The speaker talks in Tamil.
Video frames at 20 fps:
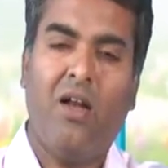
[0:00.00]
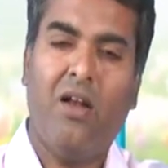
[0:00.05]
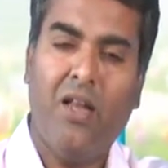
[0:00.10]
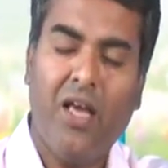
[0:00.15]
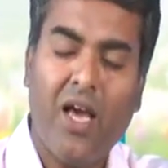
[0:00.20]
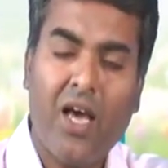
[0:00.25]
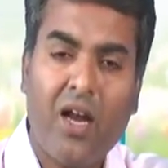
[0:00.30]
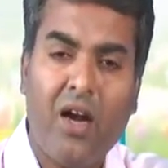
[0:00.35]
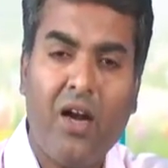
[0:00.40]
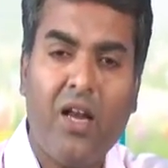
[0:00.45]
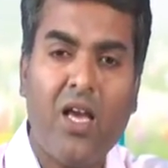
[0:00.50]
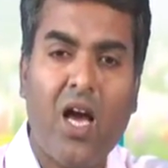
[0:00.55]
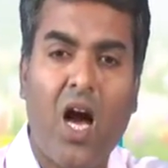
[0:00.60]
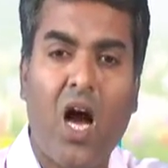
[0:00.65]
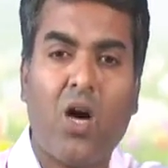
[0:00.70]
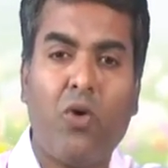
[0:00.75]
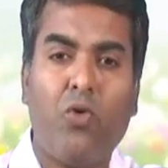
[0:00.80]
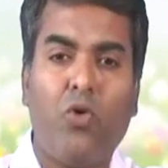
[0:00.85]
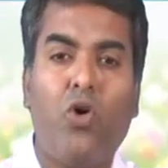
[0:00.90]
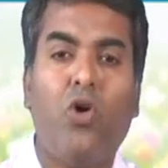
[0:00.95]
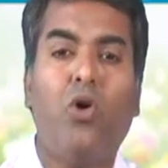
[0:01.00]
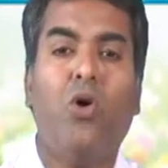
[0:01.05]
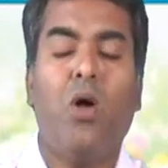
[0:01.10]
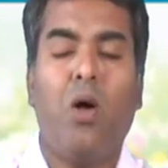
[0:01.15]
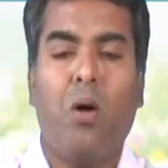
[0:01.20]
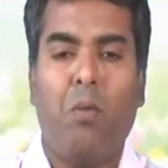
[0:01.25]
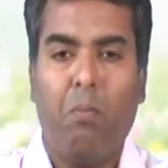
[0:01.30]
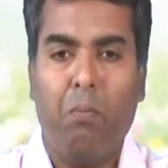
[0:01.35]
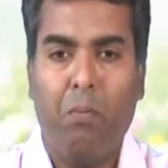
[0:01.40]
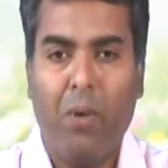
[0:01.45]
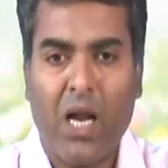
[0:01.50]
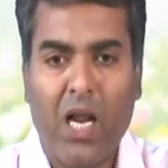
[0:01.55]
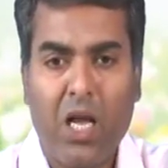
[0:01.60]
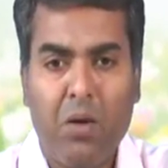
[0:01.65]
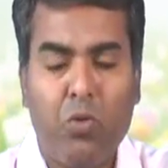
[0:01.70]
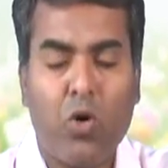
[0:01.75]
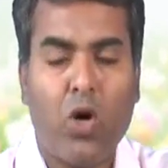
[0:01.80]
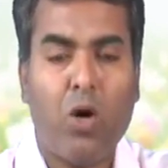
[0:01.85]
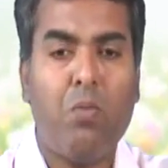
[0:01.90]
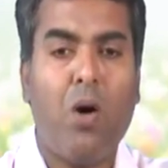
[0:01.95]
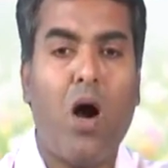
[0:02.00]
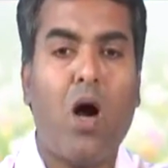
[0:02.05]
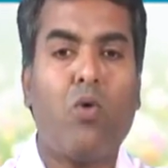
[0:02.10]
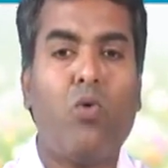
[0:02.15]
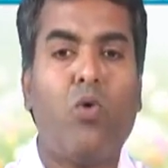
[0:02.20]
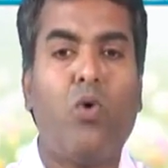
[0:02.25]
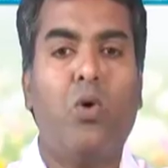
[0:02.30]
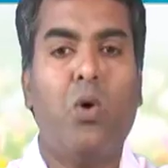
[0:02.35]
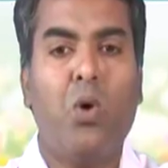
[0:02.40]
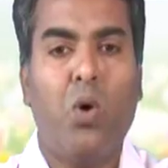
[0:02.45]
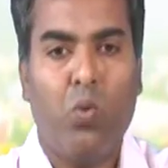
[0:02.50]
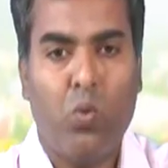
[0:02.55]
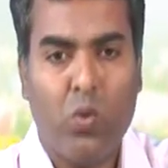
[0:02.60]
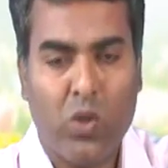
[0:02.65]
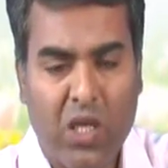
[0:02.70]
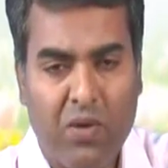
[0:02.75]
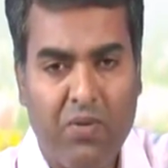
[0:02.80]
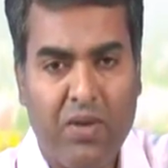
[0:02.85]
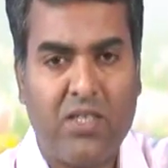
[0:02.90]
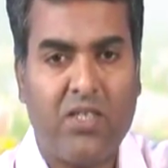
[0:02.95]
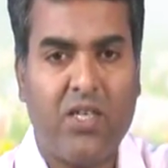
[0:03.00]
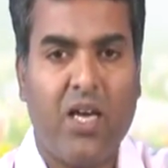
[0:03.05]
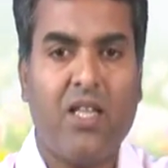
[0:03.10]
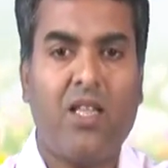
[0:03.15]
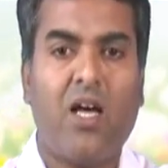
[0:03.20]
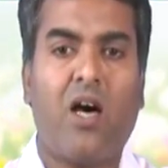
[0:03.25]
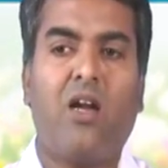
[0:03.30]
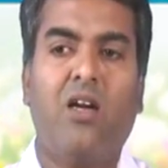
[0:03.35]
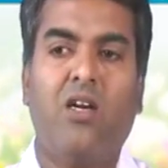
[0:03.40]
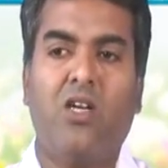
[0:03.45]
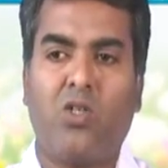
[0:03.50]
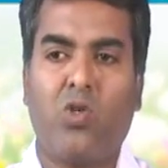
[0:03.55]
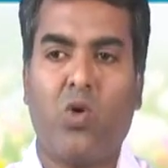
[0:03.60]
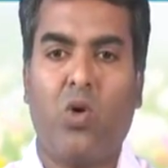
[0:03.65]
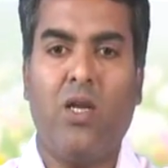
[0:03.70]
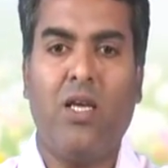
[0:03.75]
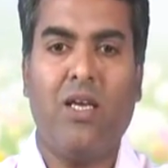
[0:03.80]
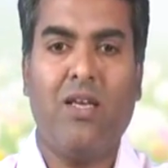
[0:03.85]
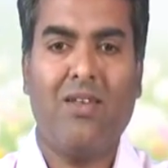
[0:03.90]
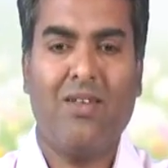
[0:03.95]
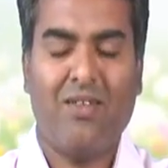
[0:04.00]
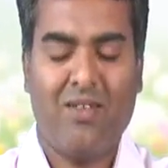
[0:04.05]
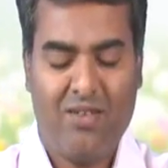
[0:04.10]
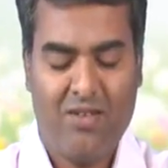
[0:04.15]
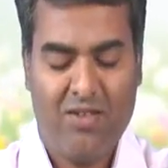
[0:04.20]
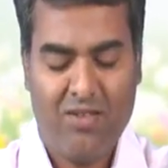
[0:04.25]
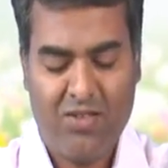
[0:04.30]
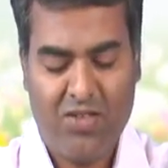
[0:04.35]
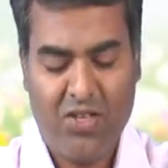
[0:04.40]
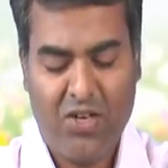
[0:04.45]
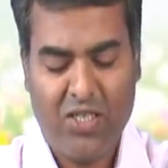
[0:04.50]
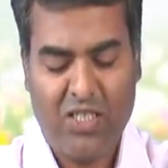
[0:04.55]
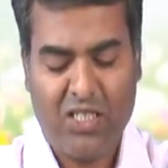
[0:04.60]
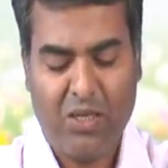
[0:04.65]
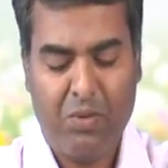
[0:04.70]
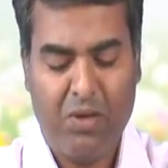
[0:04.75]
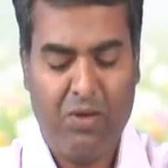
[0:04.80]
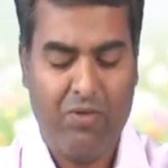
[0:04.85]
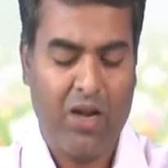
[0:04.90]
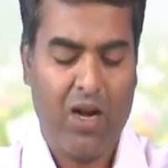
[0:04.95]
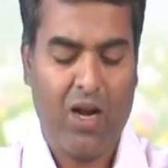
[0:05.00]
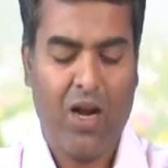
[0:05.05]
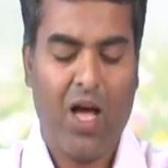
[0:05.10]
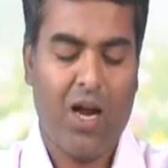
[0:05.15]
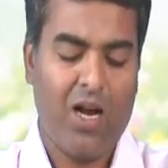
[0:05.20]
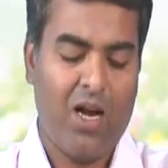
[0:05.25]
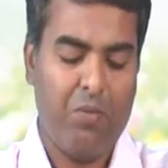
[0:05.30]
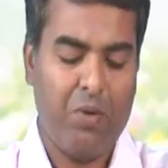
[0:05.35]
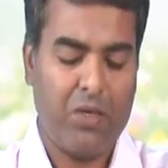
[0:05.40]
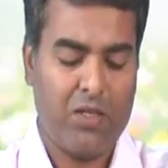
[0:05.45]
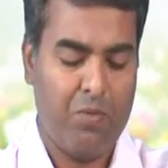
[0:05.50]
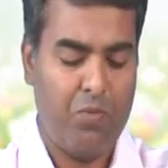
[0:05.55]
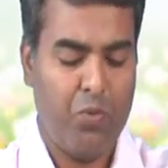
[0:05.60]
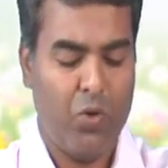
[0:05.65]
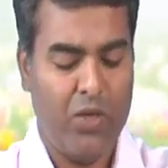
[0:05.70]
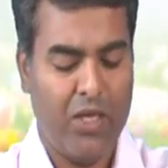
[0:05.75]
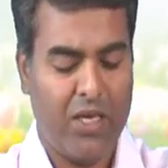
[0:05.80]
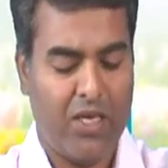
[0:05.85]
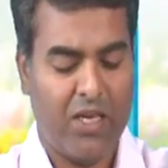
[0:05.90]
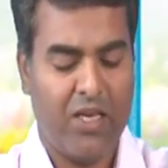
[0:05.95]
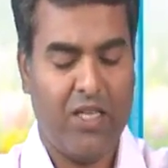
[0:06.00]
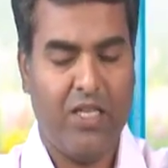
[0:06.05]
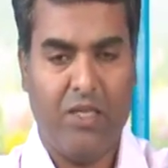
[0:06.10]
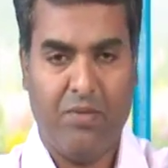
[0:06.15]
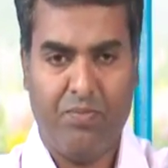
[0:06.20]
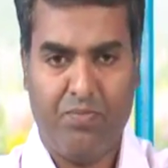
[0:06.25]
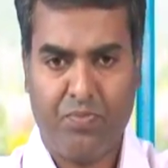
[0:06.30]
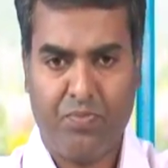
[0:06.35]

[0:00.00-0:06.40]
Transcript: நேரடியாகவோ மறைமுகமாகவோ உதவி செய்தார் என்று சொல்லி திருச்சபை வரலாறு நமக்கு போதிக்கிறது